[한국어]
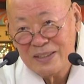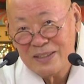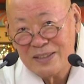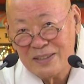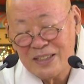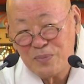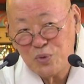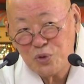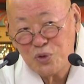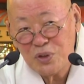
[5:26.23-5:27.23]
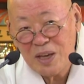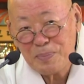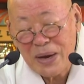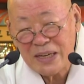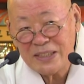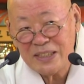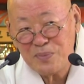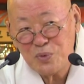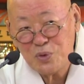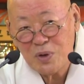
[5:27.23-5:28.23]
저 10주 중에
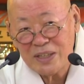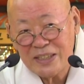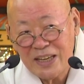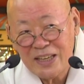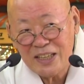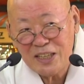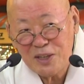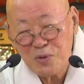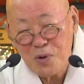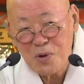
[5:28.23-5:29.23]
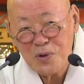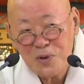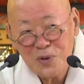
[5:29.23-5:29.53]
발심주가 제1이고,